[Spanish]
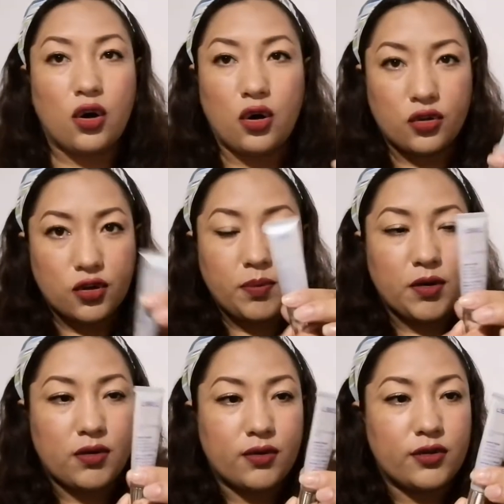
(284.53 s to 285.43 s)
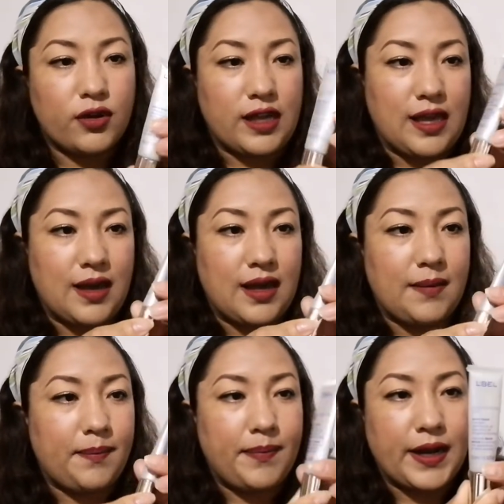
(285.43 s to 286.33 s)
Otro producto que ya
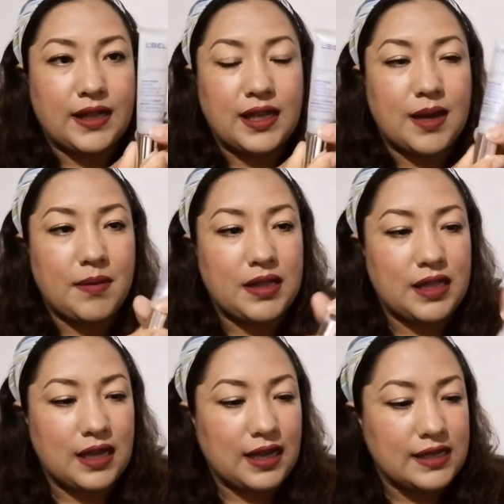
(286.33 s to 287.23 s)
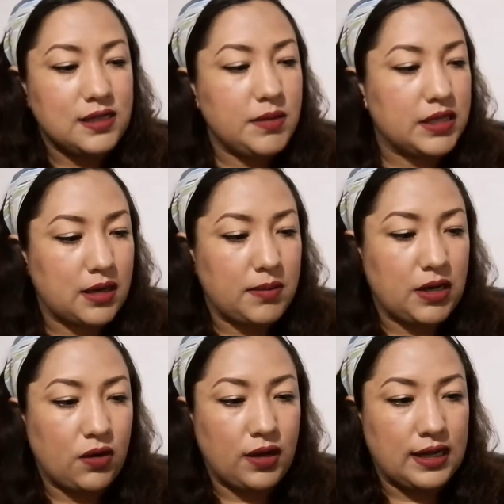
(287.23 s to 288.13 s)
prácticamente casi me
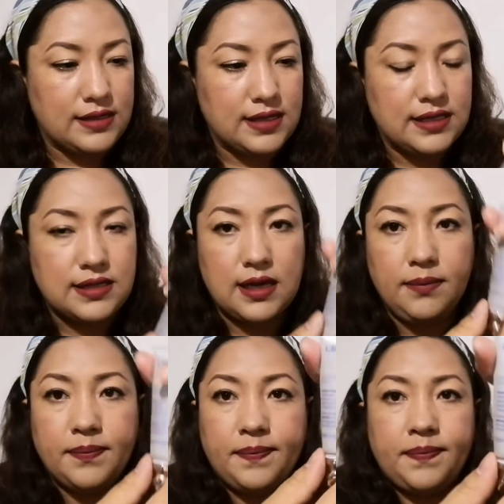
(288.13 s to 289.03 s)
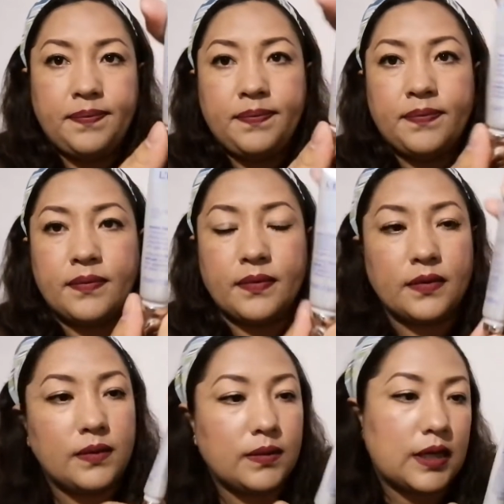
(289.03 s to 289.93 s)
terminó es este,
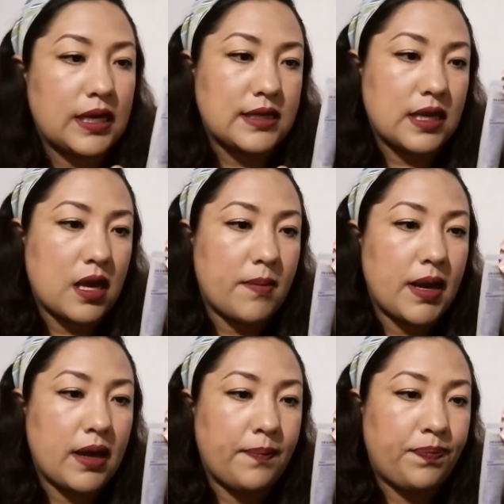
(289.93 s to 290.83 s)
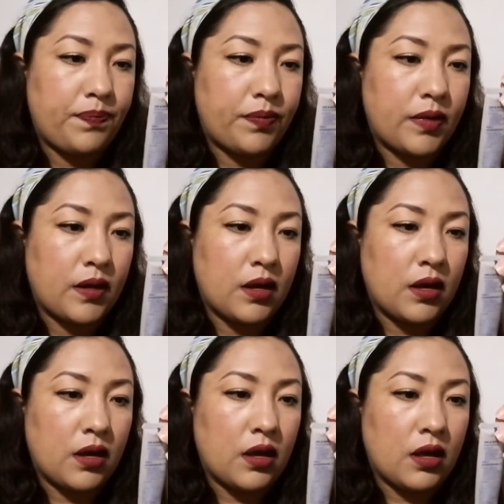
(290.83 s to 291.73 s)
que se llama
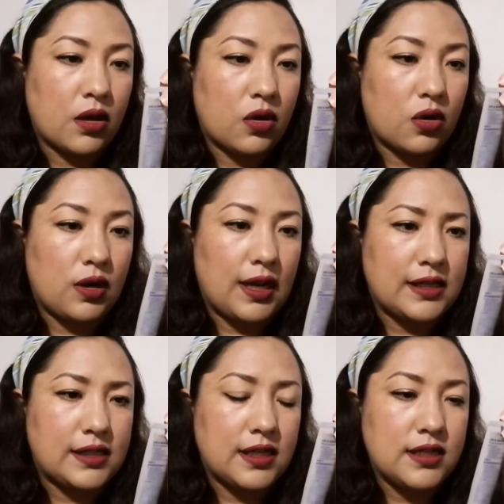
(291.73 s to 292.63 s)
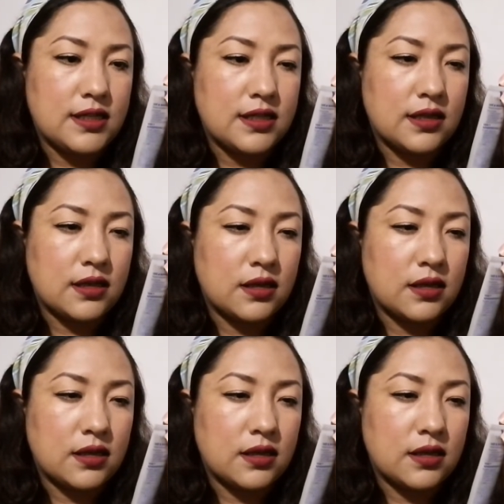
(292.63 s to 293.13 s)
Collagens